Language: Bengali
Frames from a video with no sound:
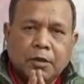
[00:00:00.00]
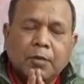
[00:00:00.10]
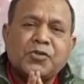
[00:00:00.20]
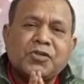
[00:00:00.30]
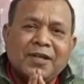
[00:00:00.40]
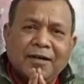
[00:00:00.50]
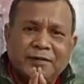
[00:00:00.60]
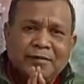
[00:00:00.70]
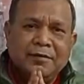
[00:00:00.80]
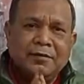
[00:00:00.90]
নমস্কার
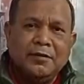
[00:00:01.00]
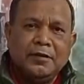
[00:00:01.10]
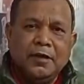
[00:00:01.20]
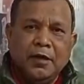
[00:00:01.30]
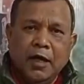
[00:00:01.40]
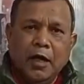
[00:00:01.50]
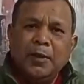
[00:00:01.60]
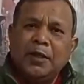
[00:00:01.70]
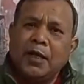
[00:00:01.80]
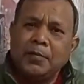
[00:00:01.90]

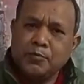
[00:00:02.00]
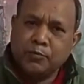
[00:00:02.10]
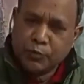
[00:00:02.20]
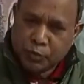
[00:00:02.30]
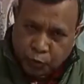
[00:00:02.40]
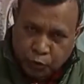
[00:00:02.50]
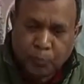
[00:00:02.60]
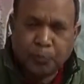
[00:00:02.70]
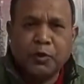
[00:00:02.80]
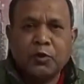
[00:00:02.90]
আমার নাম
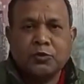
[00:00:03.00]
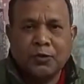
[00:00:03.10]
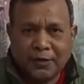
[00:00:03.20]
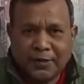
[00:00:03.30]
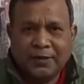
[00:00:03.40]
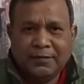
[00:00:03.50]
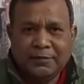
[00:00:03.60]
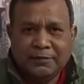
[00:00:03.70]
সত্যপ্রিয় সরকার